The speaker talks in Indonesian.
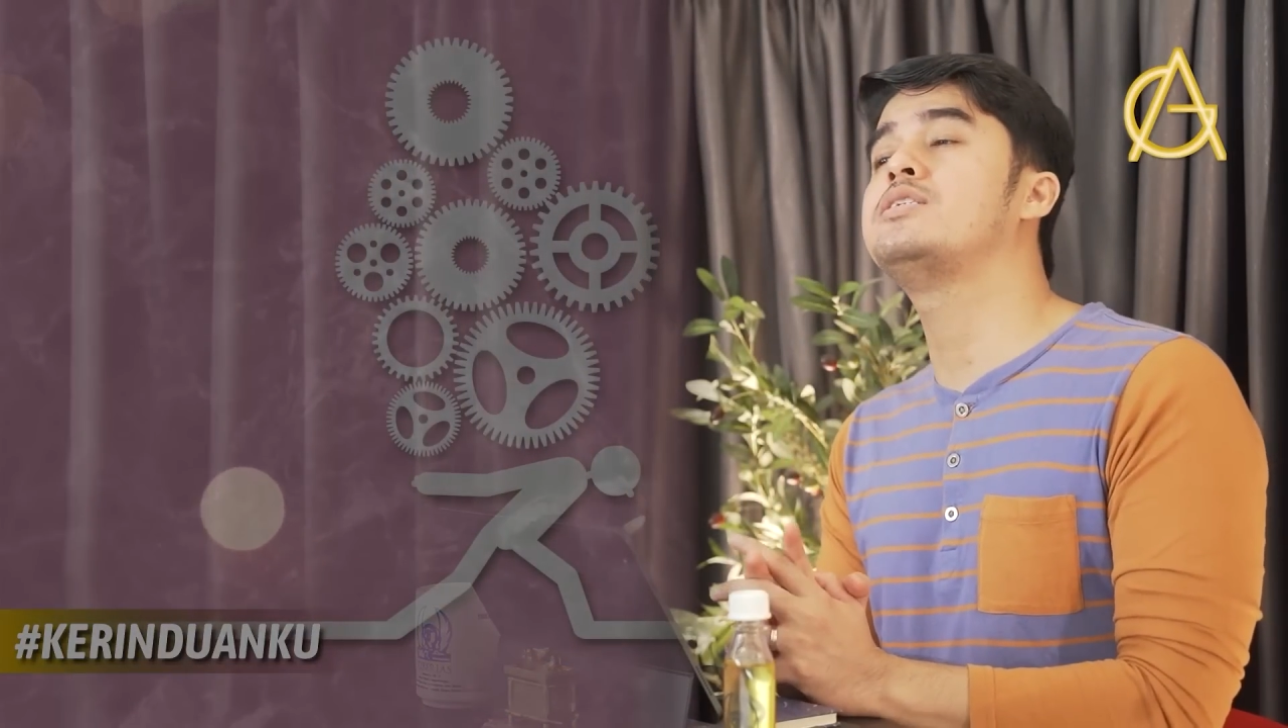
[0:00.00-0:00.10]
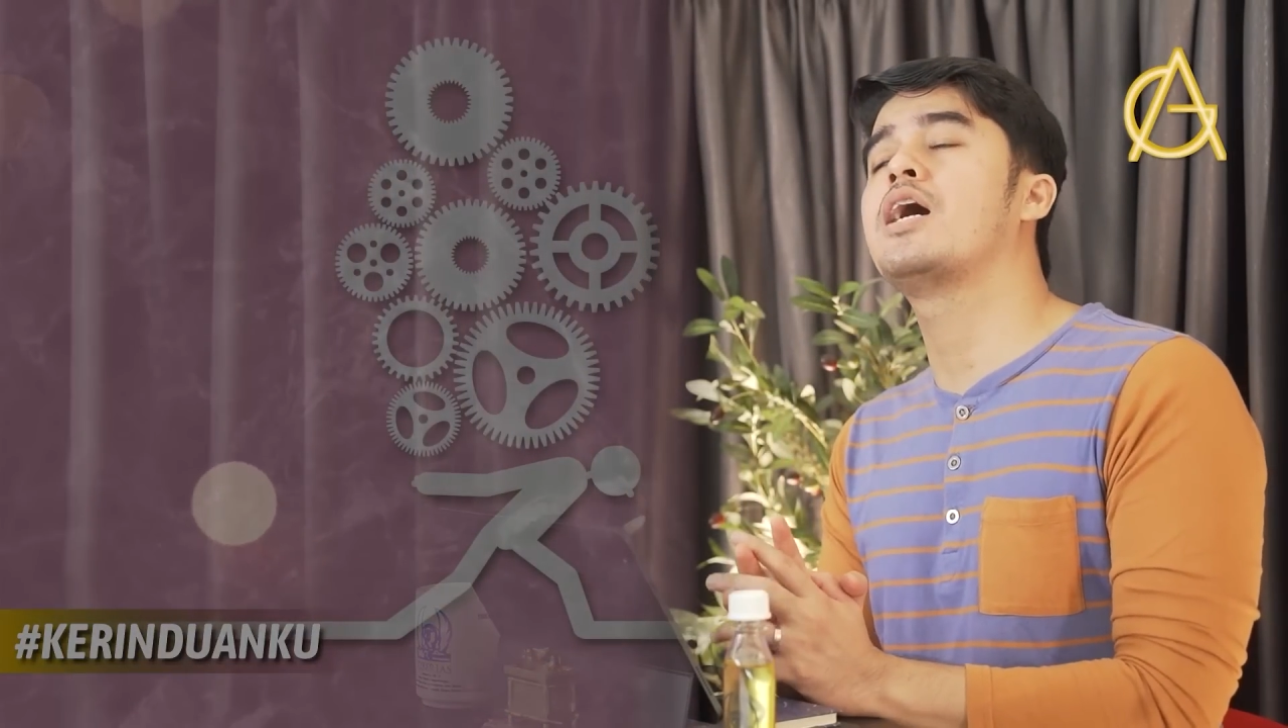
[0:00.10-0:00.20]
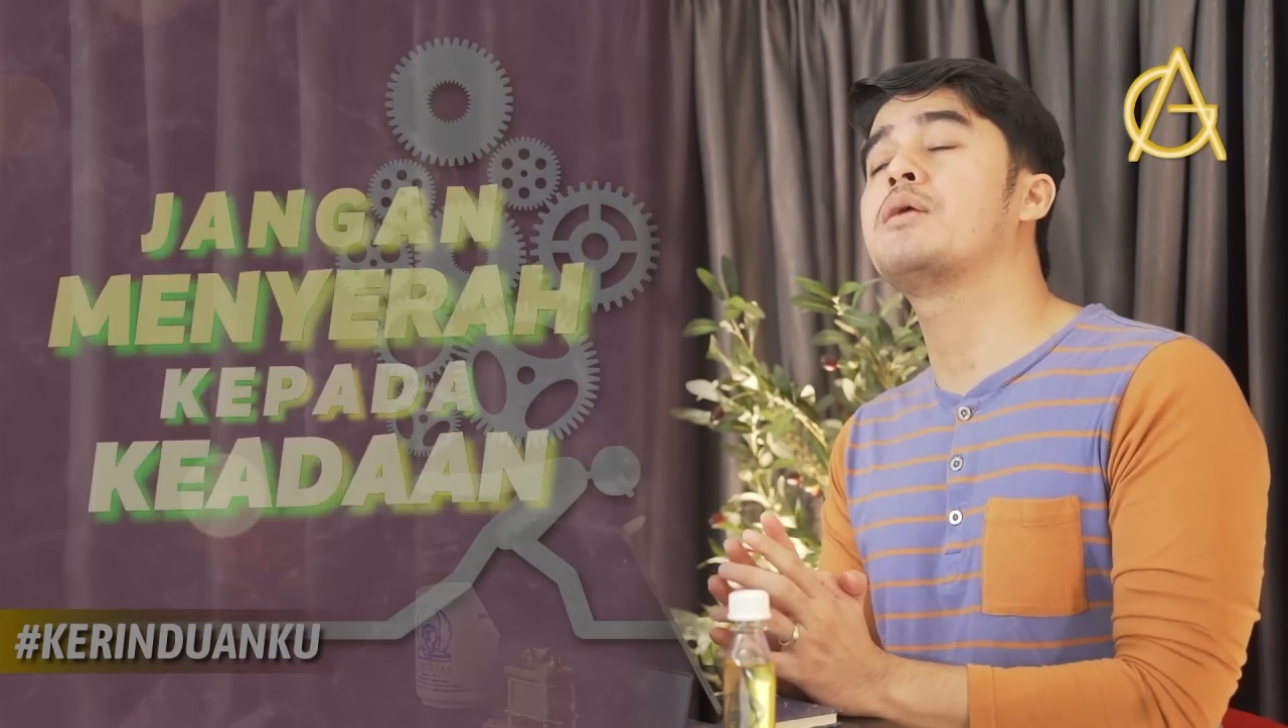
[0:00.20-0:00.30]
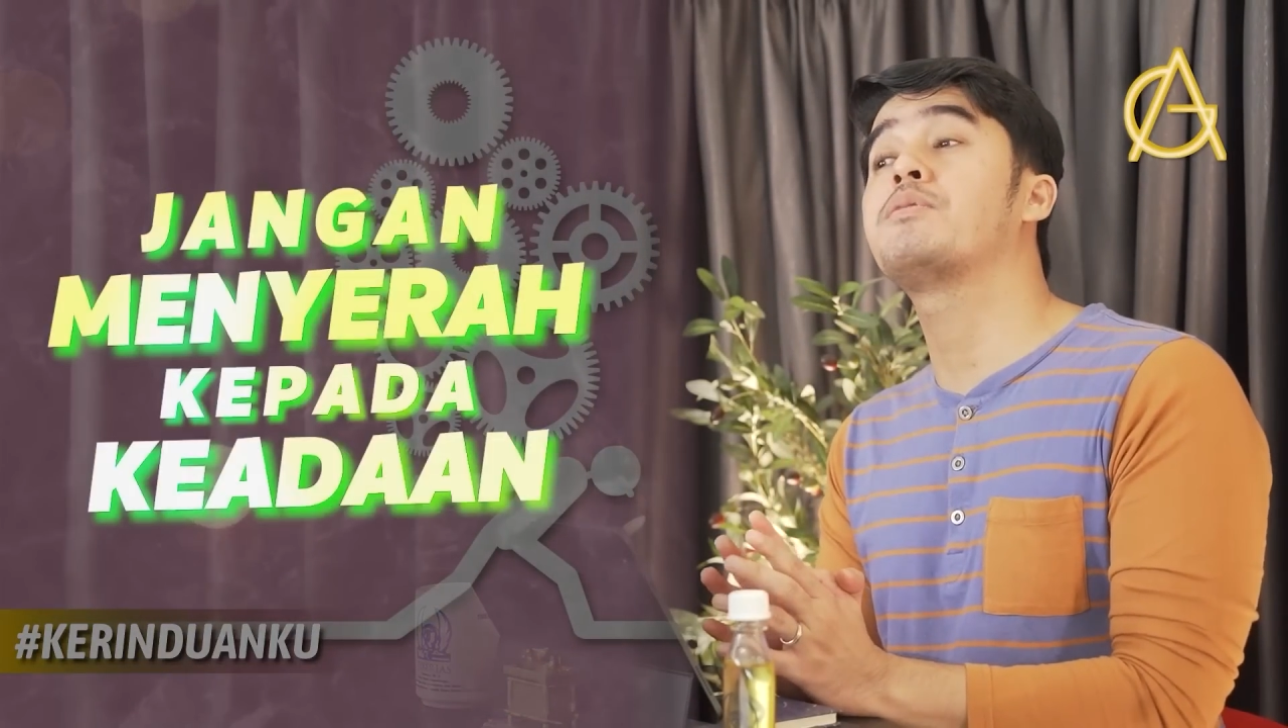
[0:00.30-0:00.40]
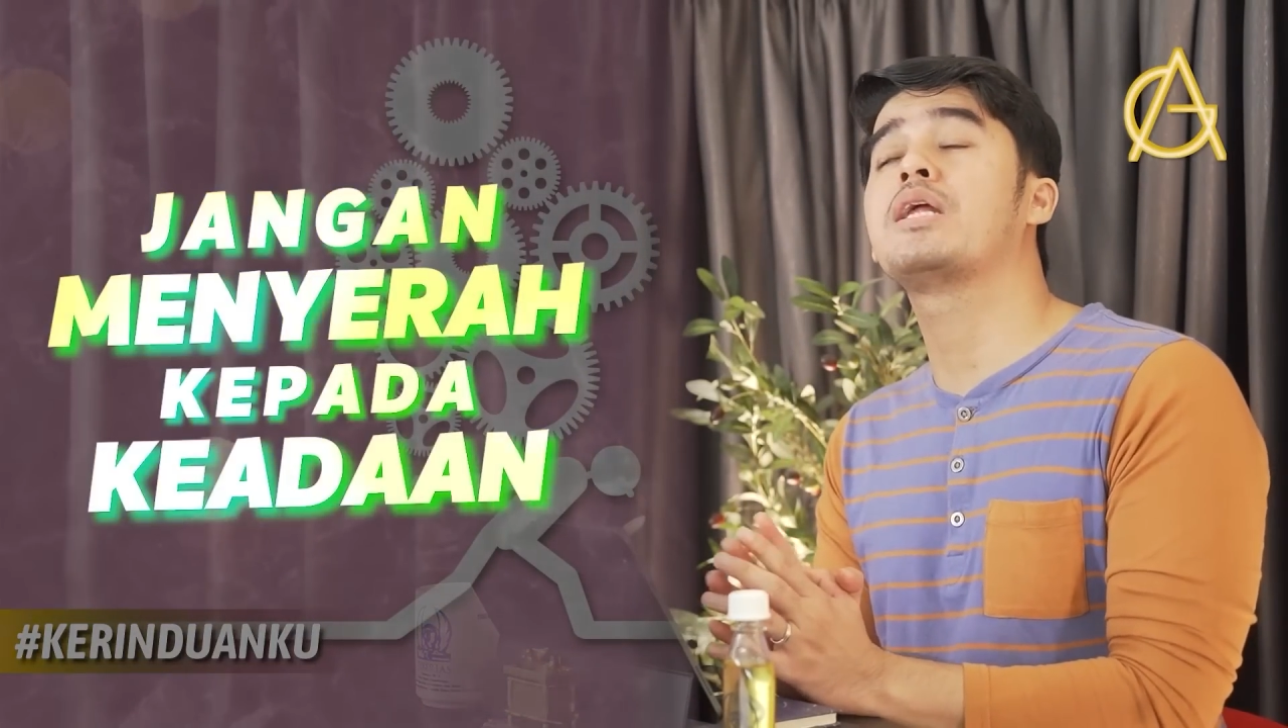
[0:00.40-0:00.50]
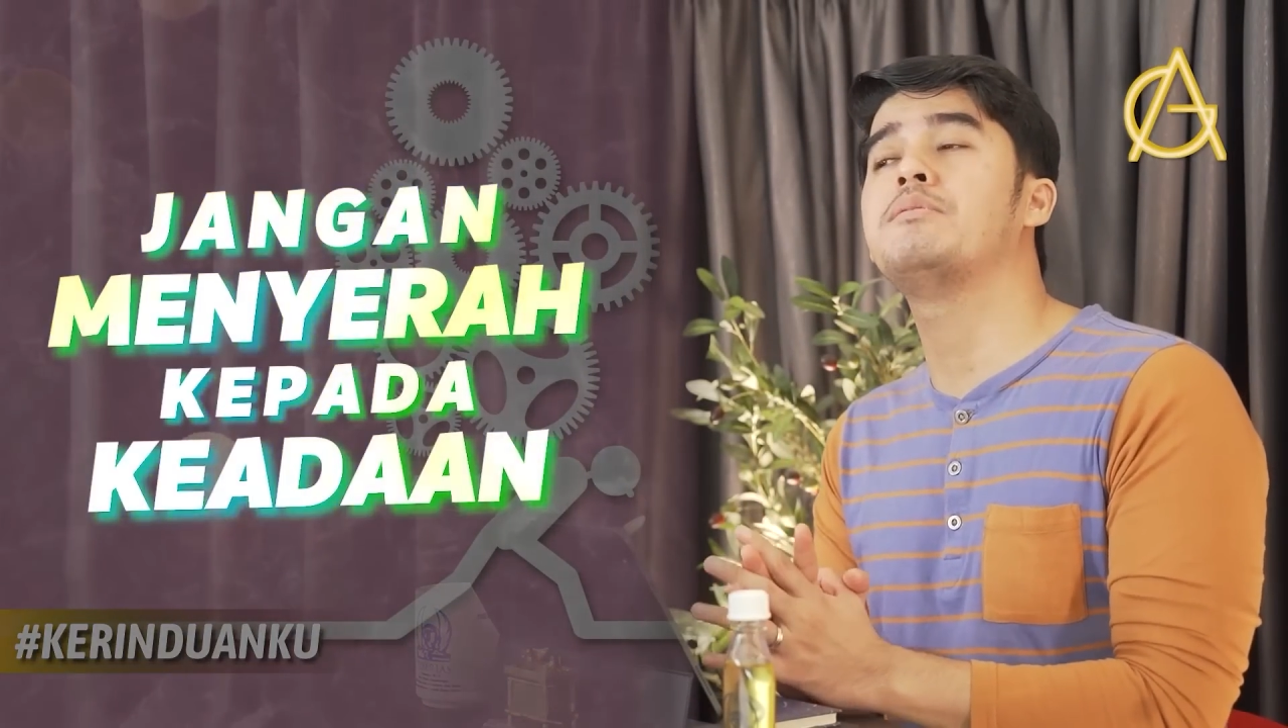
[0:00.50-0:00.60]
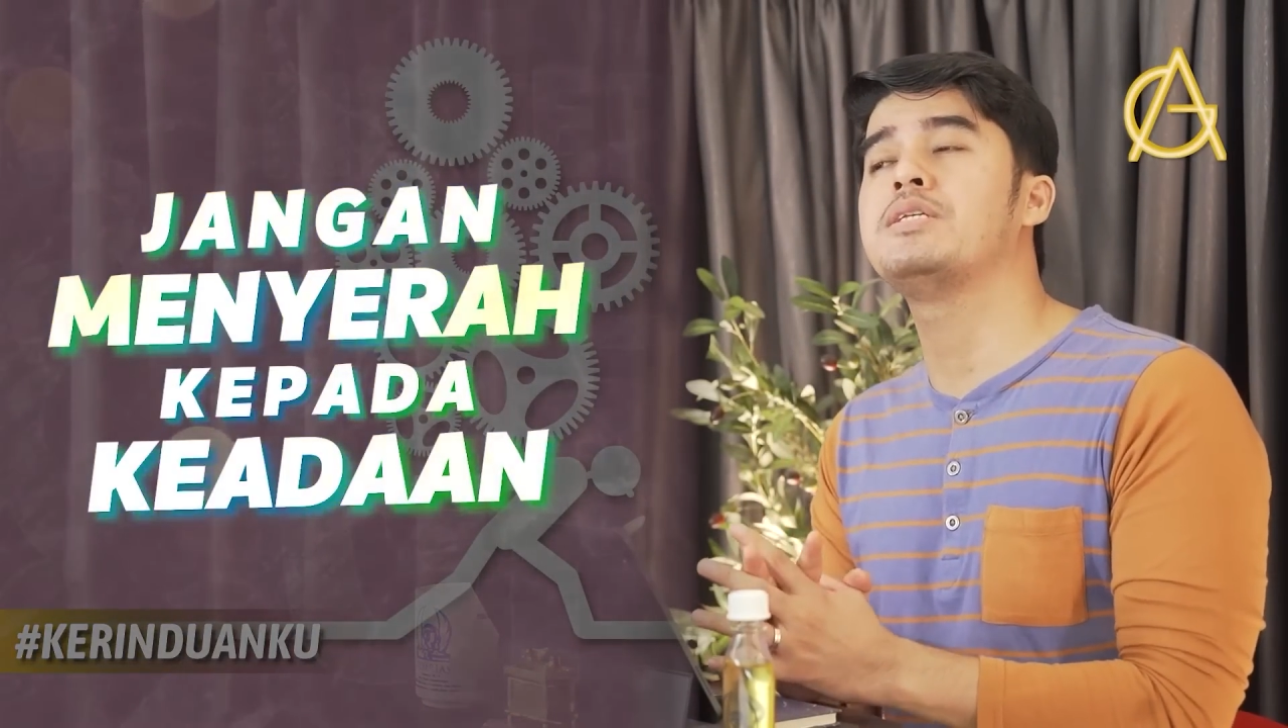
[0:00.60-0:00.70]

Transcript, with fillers: jangan pernah